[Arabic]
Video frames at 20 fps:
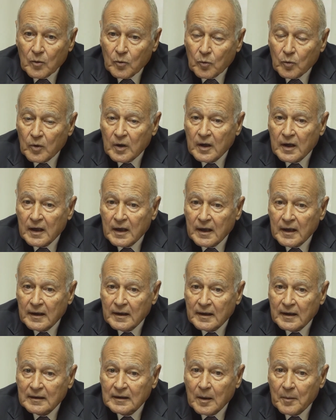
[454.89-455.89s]

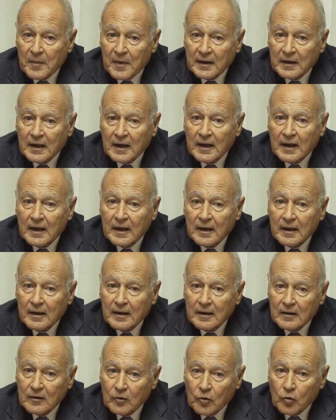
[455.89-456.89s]
ونتمنى
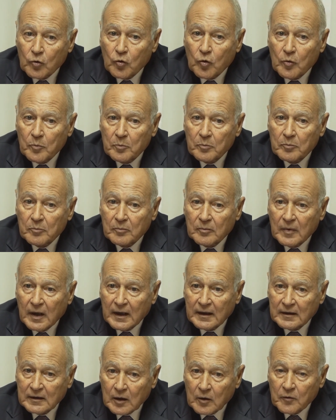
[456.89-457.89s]
لكم
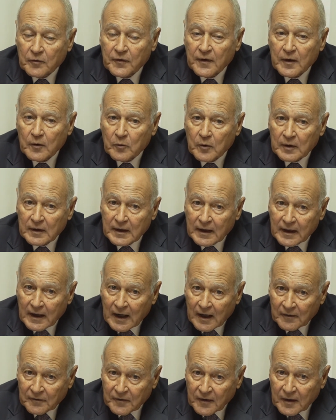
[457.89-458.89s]
التوفيق
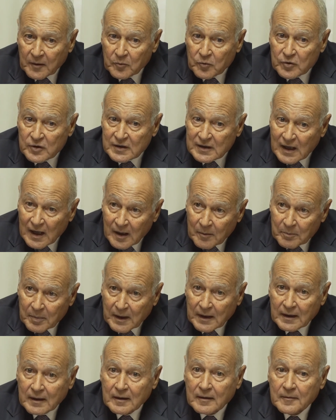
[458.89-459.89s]
والنجاح في
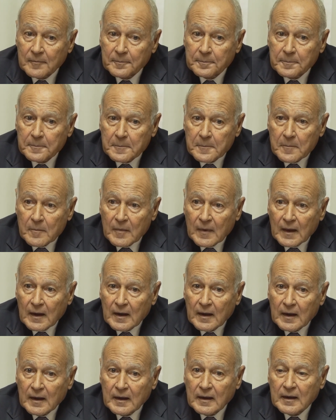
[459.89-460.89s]
مستقبل
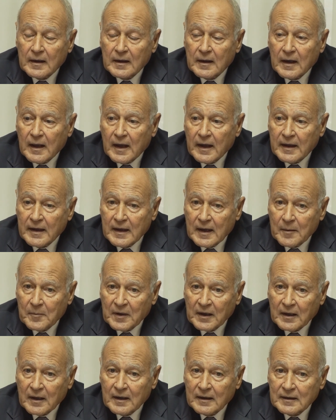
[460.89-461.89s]
الأيام
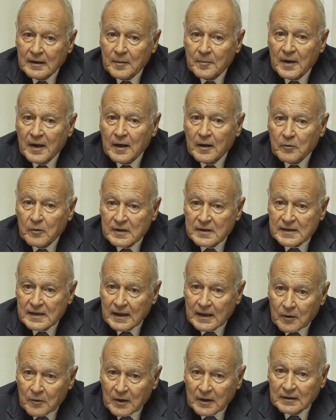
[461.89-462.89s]
القادمة
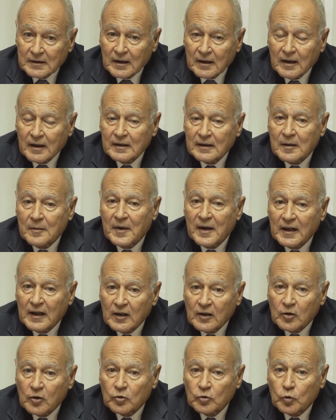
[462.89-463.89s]
والسنوات القادمة
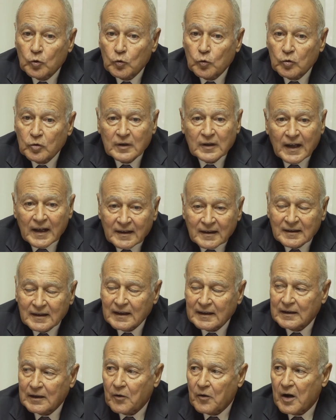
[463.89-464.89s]
لأن الضغوط لن
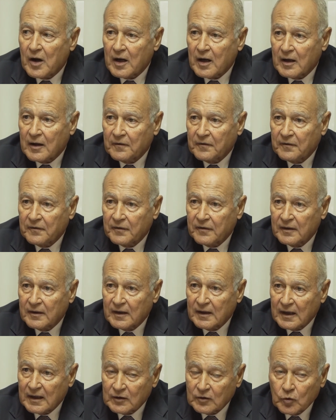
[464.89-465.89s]
تتوقف
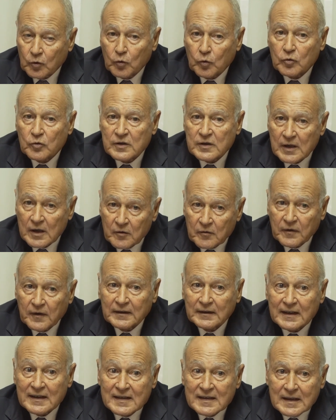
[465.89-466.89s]
الضغوط سوف
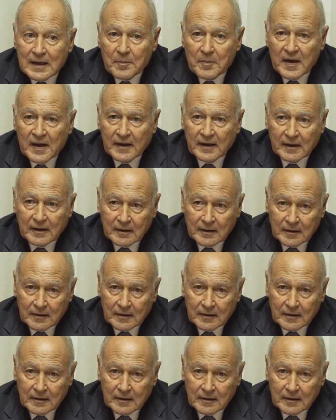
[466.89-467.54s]
تستمر